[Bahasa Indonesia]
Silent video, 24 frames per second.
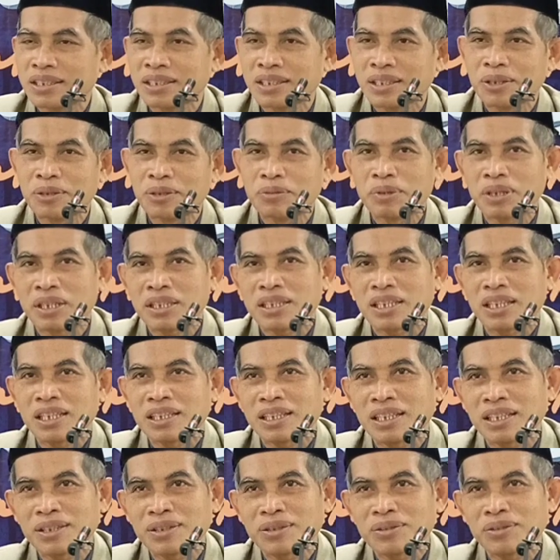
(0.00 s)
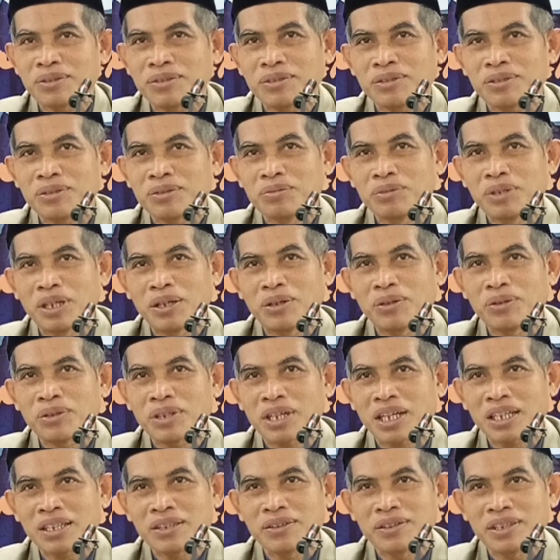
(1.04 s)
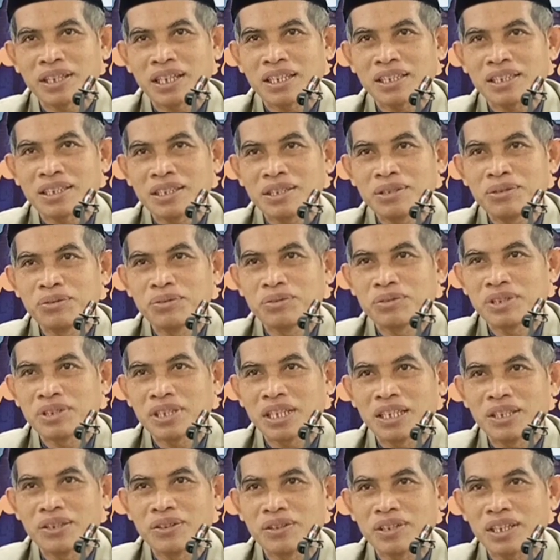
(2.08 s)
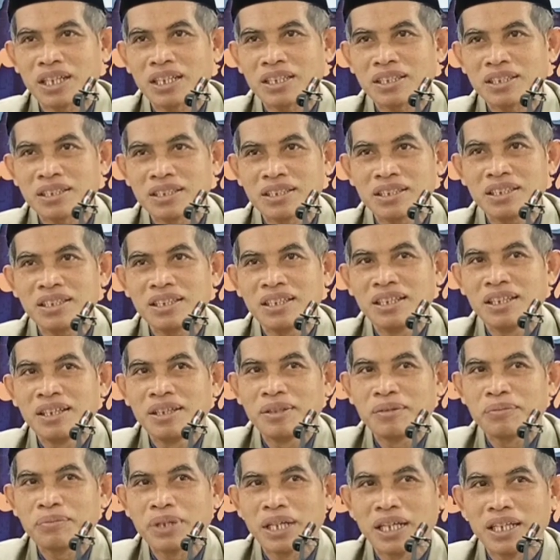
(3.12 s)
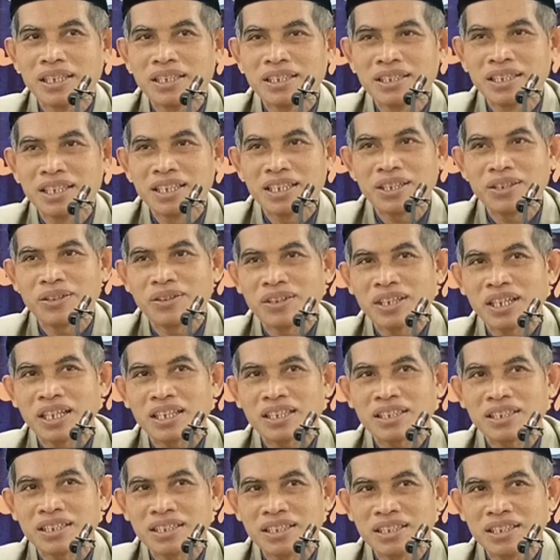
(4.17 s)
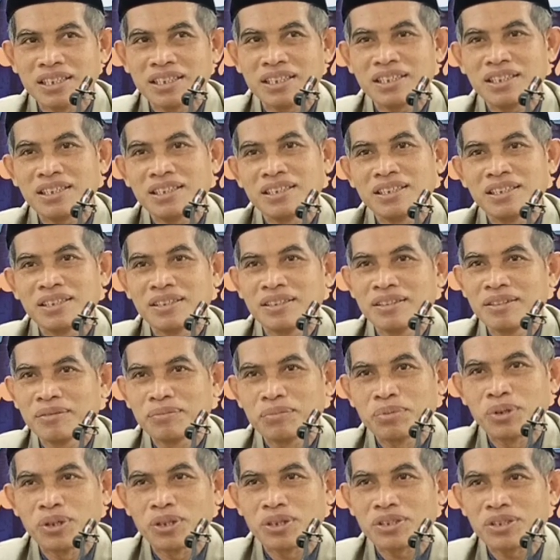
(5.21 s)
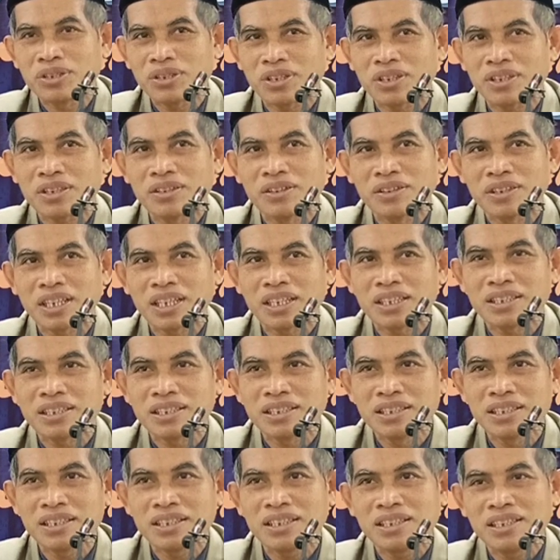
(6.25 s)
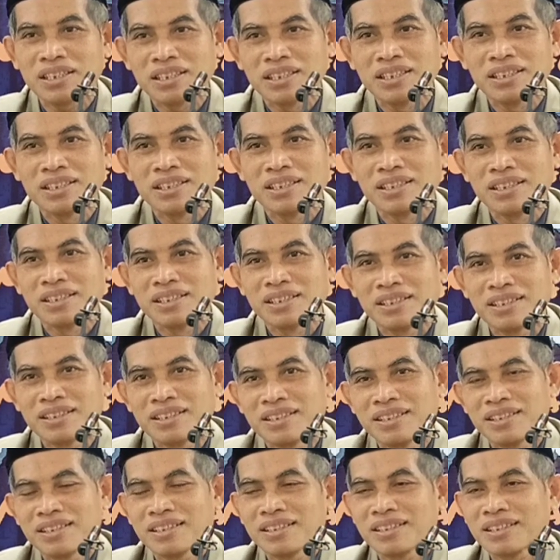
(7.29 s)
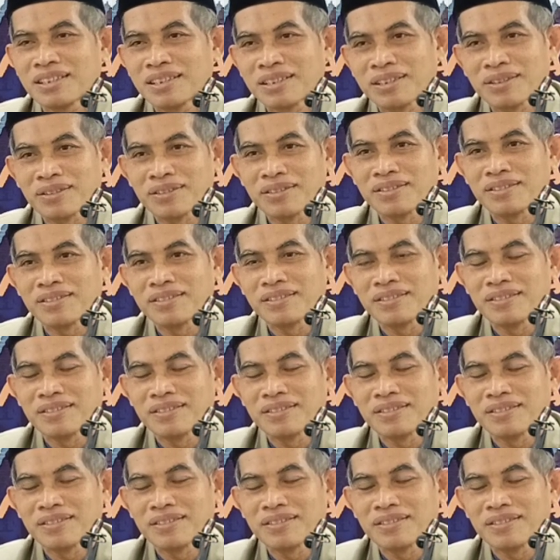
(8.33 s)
di rumah saya itu dua orang yang ngaji hujan yang ngaji banjir yang ngaji bocor yang ngaji itu